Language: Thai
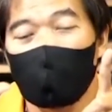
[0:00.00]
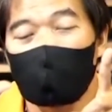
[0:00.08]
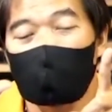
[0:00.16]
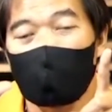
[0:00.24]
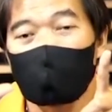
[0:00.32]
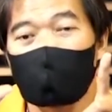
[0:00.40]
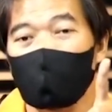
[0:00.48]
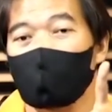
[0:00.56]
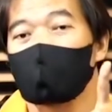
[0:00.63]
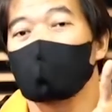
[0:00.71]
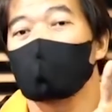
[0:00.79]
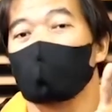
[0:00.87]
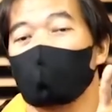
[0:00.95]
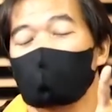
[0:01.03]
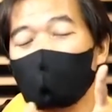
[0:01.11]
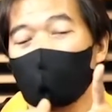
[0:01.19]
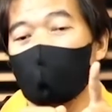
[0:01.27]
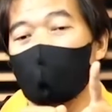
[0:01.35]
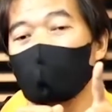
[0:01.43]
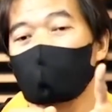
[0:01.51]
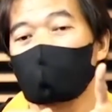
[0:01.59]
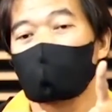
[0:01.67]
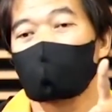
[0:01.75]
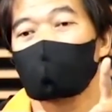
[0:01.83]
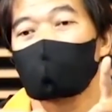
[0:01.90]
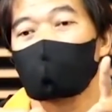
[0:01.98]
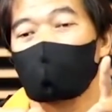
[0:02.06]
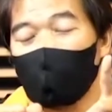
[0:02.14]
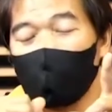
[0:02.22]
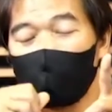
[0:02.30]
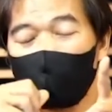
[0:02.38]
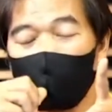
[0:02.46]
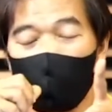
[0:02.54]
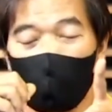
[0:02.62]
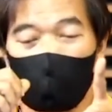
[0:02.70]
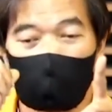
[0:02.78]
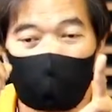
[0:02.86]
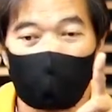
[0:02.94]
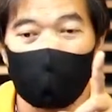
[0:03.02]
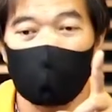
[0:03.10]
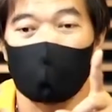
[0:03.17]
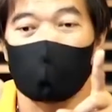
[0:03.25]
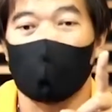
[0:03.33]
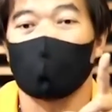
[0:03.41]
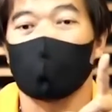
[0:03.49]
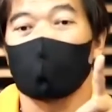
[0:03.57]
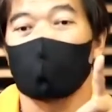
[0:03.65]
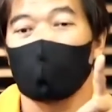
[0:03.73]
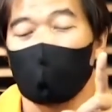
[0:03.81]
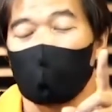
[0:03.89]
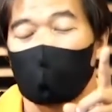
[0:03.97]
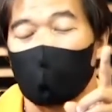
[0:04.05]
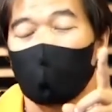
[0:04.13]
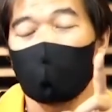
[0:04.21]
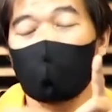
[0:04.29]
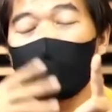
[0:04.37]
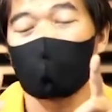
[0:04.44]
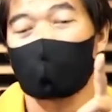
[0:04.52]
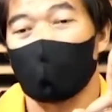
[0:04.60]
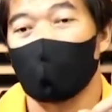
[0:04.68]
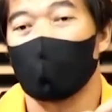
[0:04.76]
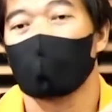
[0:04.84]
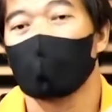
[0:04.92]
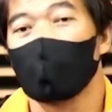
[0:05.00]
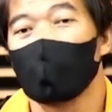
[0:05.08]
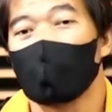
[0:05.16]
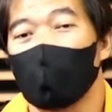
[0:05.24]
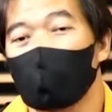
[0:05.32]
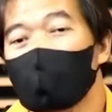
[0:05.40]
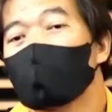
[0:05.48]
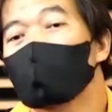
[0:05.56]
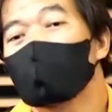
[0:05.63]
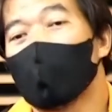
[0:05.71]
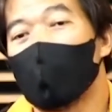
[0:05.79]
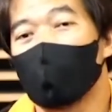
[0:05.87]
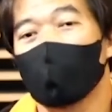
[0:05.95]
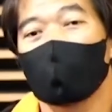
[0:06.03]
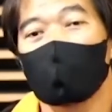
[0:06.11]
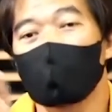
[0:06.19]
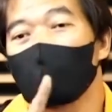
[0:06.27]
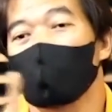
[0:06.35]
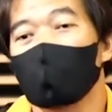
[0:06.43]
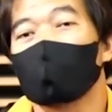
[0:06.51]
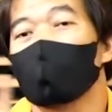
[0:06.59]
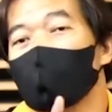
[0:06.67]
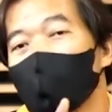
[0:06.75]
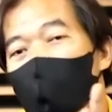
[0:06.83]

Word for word: ไม่เสียชื่อของศิลปินทุกคนอยู่ในเหตุการณ์นั้นเป็นที่พอใจกันเขาทำทุกอย่างให้มันเกิดขึ้นแบบนั้น